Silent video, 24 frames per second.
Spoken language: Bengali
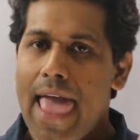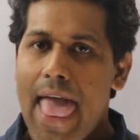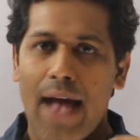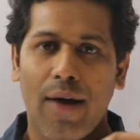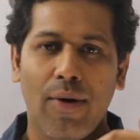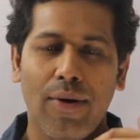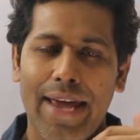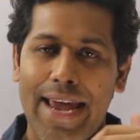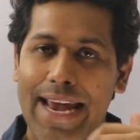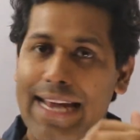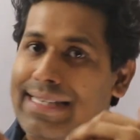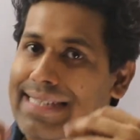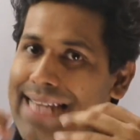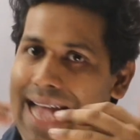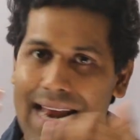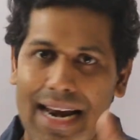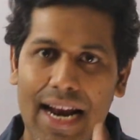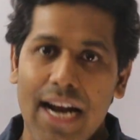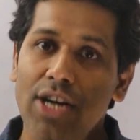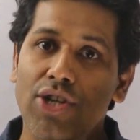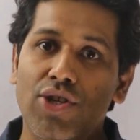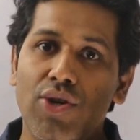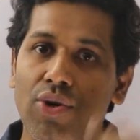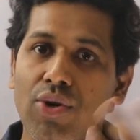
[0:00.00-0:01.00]
এখন এই
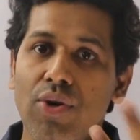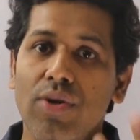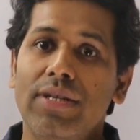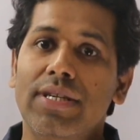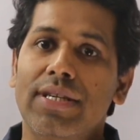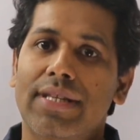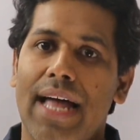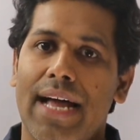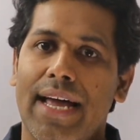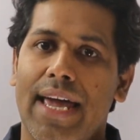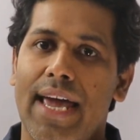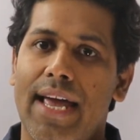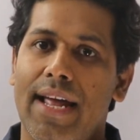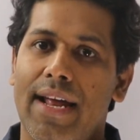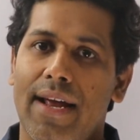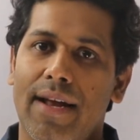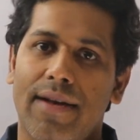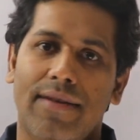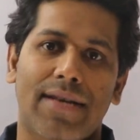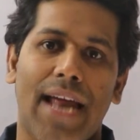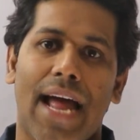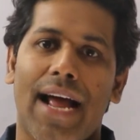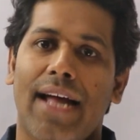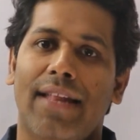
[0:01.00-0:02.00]
জানার জন্য যে তাকে
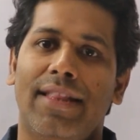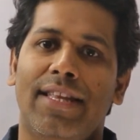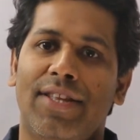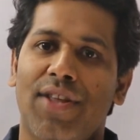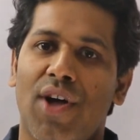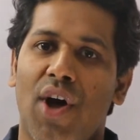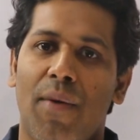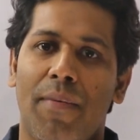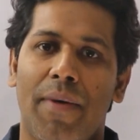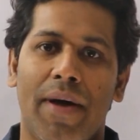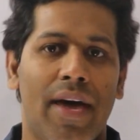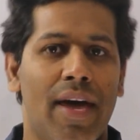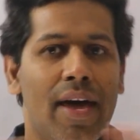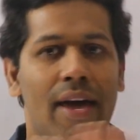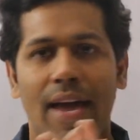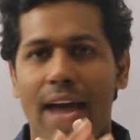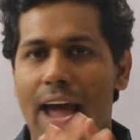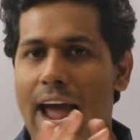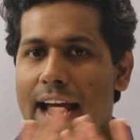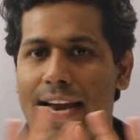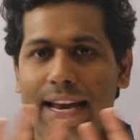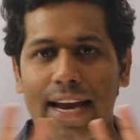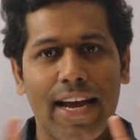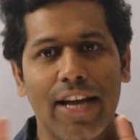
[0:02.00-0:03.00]
টাকা দিতে হবে
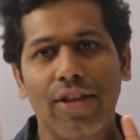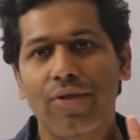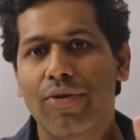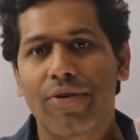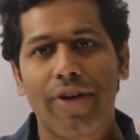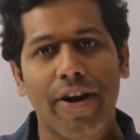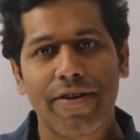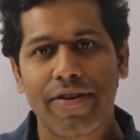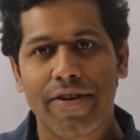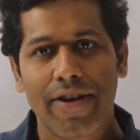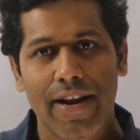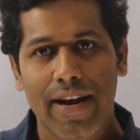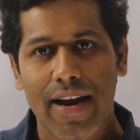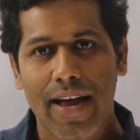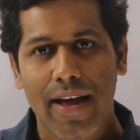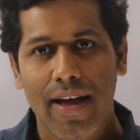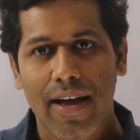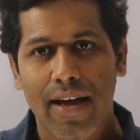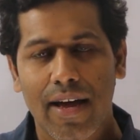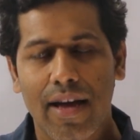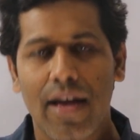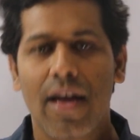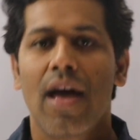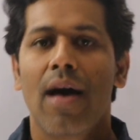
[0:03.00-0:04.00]
এটা কিন্তু ক্রাইটেরিয়া না
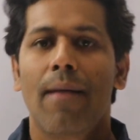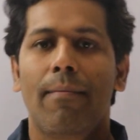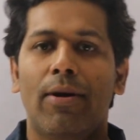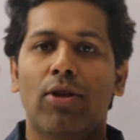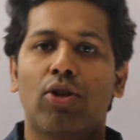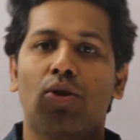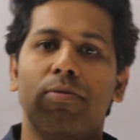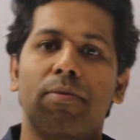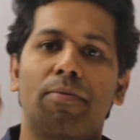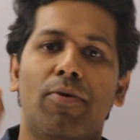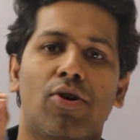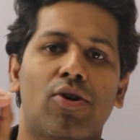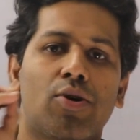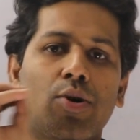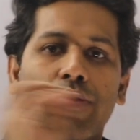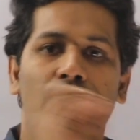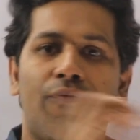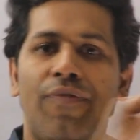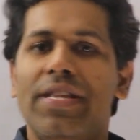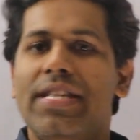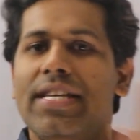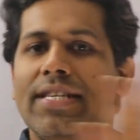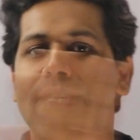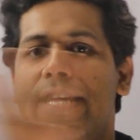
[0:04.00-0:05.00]
বা তুমি মনে করো
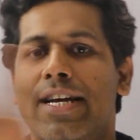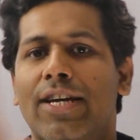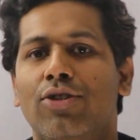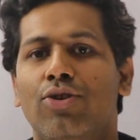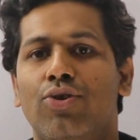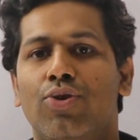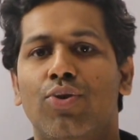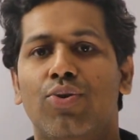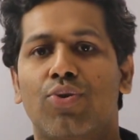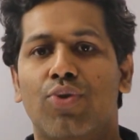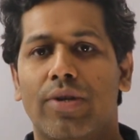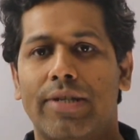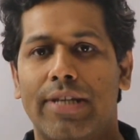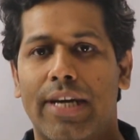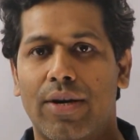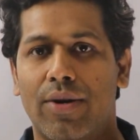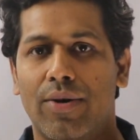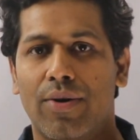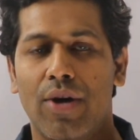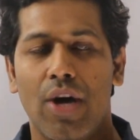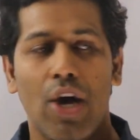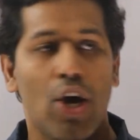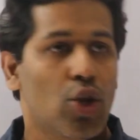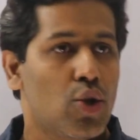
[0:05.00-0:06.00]
ফিজিক্সের কিন্তু সূত্র জানো
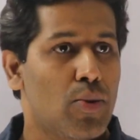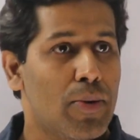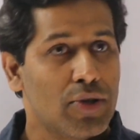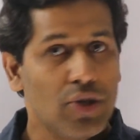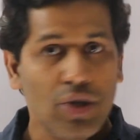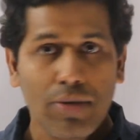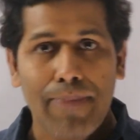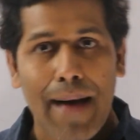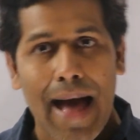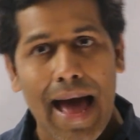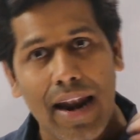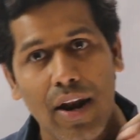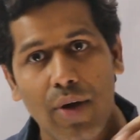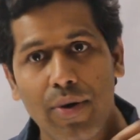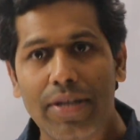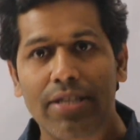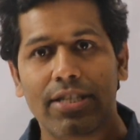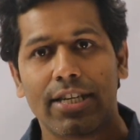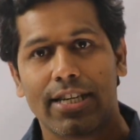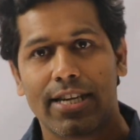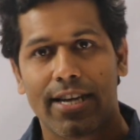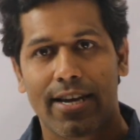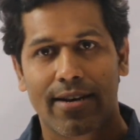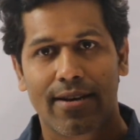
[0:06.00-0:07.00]
তুমি একজন ভালো
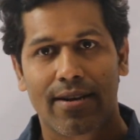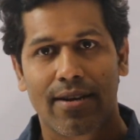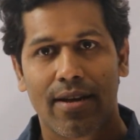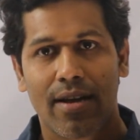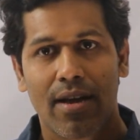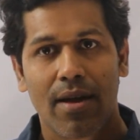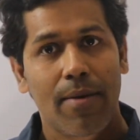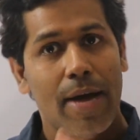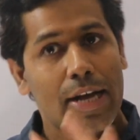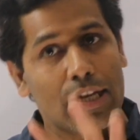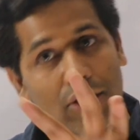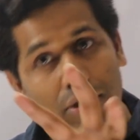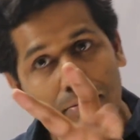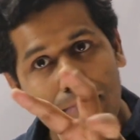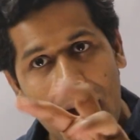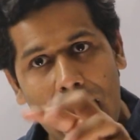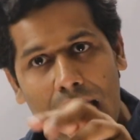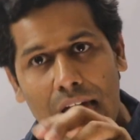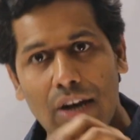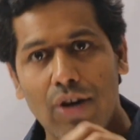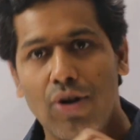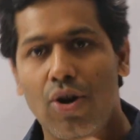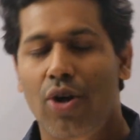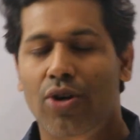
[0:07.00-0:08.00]
ইঞ্জিনিয়ার একজন
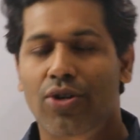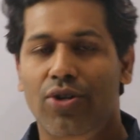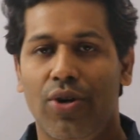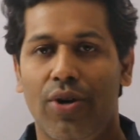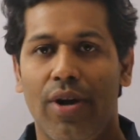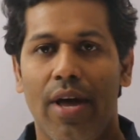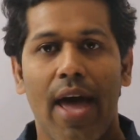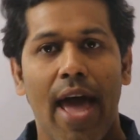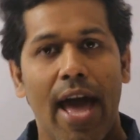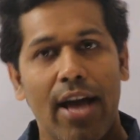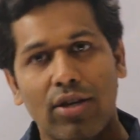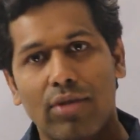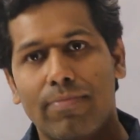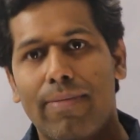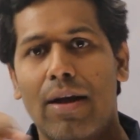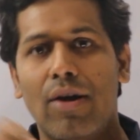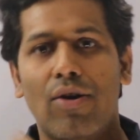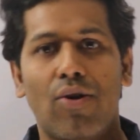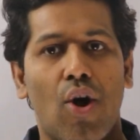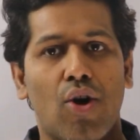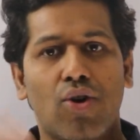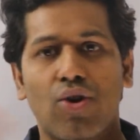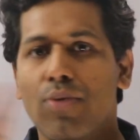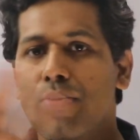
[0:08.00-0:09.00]
ভালো ডক্টর একজন
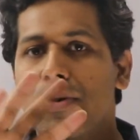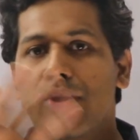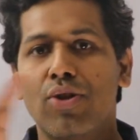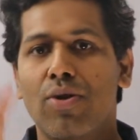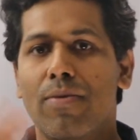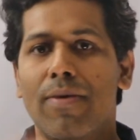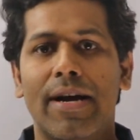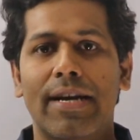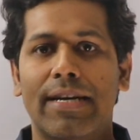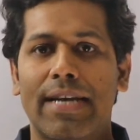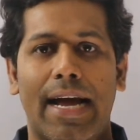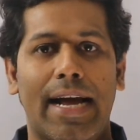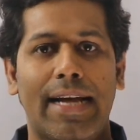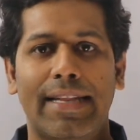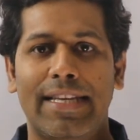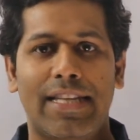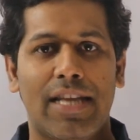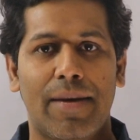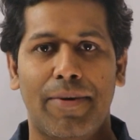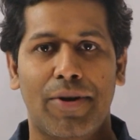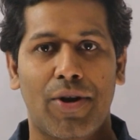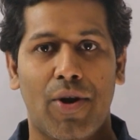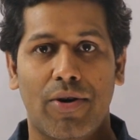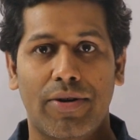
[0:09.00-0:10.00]
ভালো ডক্টর বলে তোমাকে টাকা
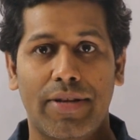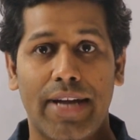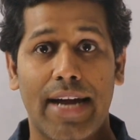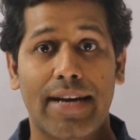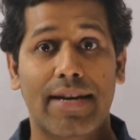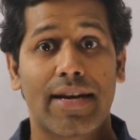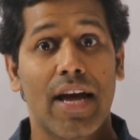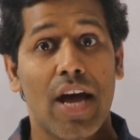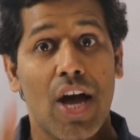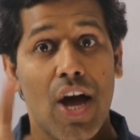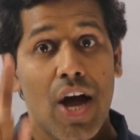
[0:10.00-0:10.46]
দিতে হবে নট দ্যাট